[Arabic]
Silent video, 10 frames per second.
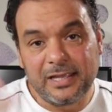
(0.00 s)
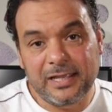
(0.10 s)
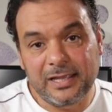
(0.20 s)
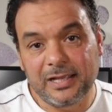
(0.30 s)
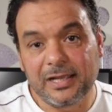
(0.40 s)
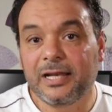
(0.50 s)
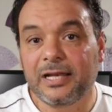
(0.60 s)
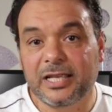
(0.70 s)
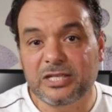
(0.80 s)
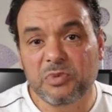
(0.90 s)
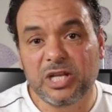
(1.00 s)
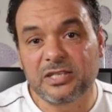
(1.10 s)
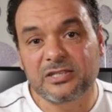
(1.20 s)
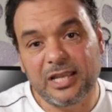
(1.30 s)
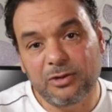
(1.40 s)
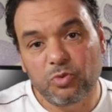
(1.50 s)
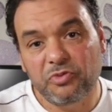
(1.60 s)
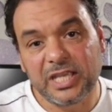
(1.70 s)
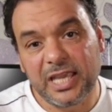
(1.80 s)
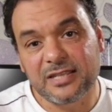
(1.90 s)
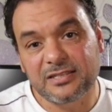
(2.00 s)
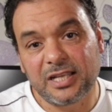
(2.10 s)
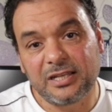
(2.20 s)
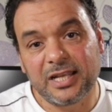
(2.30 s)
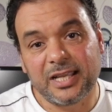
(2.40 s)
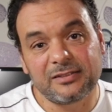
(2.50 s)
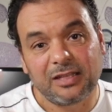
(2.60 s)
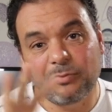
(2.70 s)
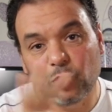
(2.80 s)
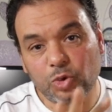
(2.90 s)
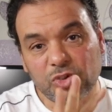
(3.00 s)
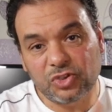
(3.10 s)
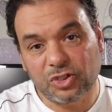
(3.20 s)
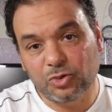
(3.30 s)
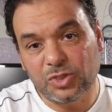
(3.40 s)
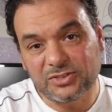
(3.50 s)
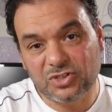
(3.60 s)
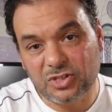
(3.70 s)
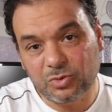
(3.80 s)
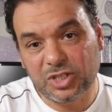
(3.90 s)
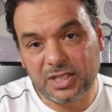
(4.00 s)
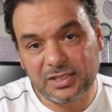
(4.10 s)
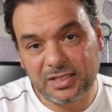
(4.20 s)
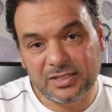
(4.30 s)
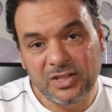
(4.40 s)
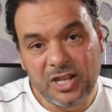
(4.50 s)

آه، الجسم الانسان وفي جهاز تاني الناحيه التانيه بيلقط الترددات الصوتيه ديت